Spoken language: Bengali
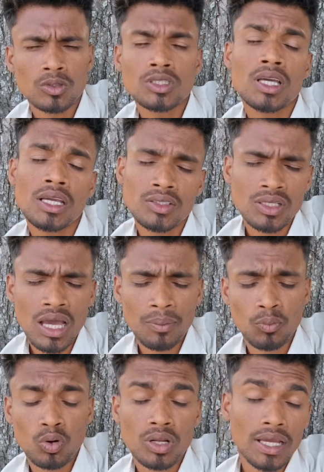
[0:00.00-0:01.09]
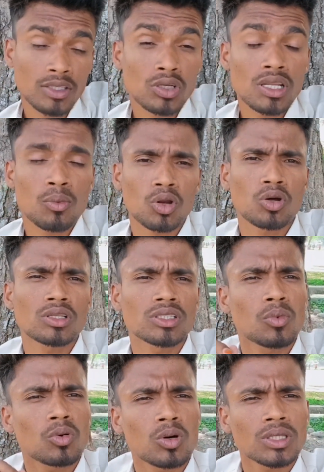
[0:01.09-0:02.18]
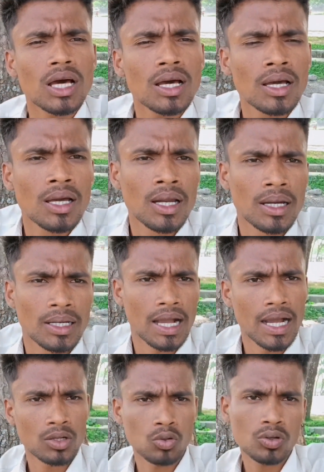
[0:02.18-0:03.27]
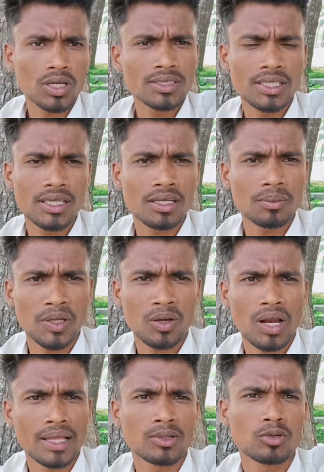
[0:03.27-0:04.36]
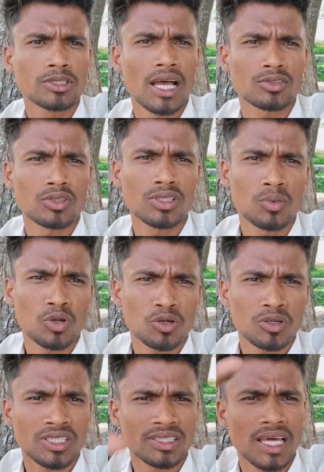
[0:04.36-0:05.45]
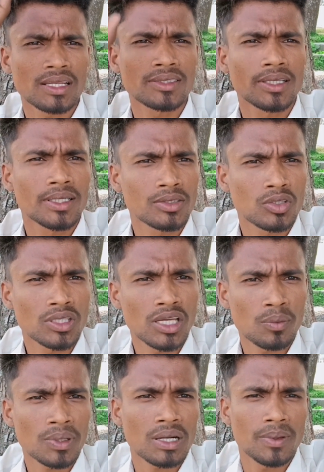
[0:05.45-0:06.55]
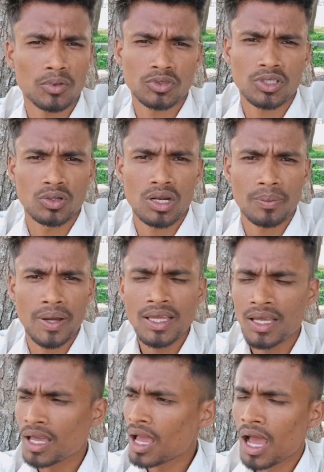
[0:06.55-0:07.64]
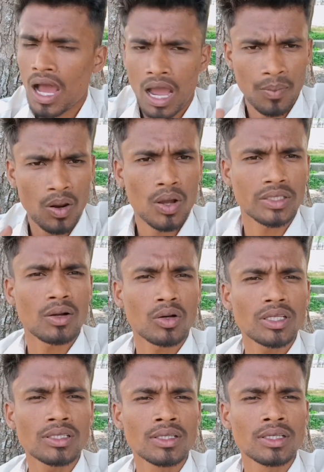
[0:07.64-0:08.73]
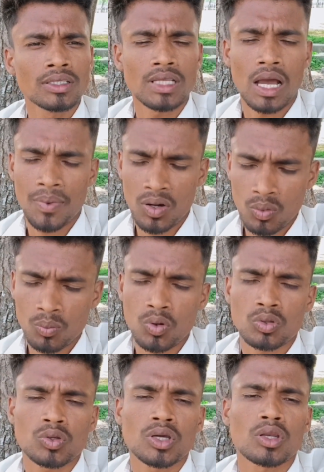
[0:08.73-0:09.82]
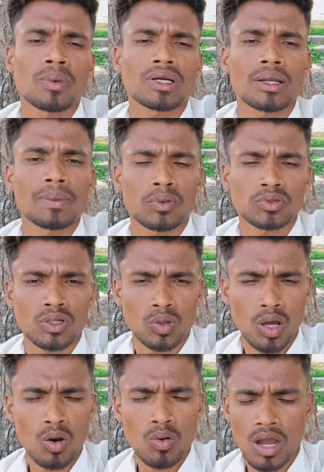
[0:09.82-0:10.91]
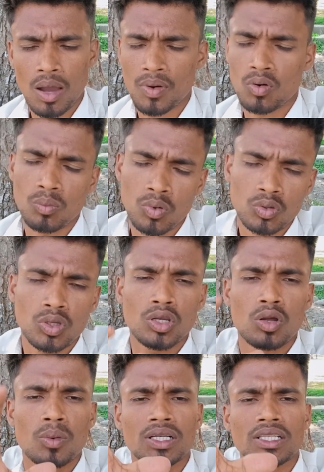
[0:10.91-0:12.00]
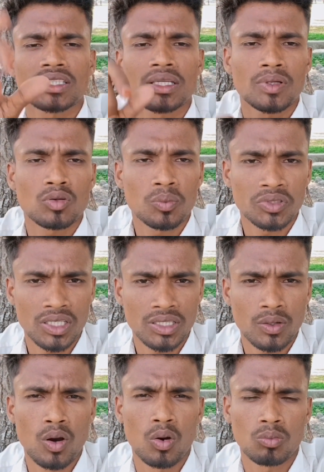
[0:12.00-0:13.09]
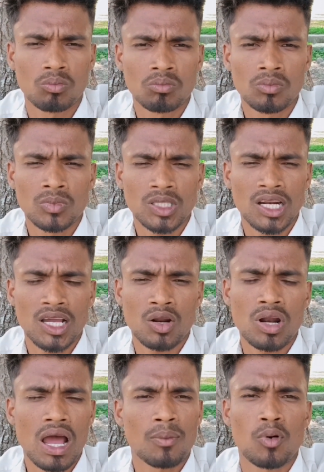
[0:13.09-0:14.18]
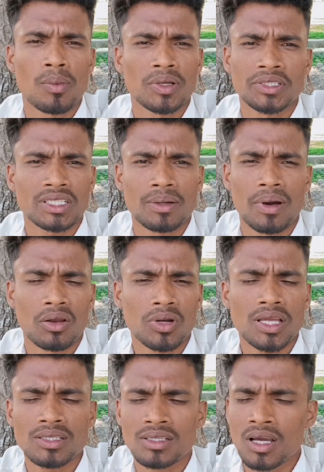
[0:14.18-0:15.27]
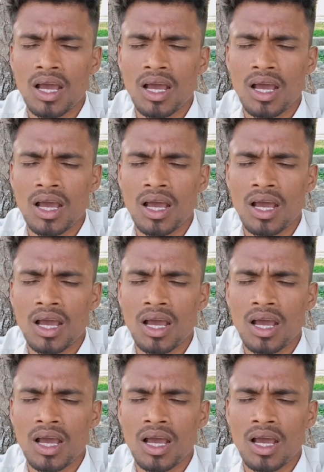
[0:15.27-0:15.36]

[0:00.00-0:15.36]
যদি এই জন্যে মোর এই জন্যে মনে করেন মোর কথা ঢাকার দক্ষিণ সিটির মেয়র আতিকুল ছাদ যদি মনে করেন যে তার সিটির যদি এরকম একটা ব্যবস্থা করে পায় আমরাও আশা করি যে আমার রংপুরও তো এরকম একটা ব্যবস্থা করা হোক আমার রংপুরও তো এরকম একটা সিভিট অফিসার দেওয়া হোক তার কারণ আবহাওয়া বেশি একটা ভালো নাই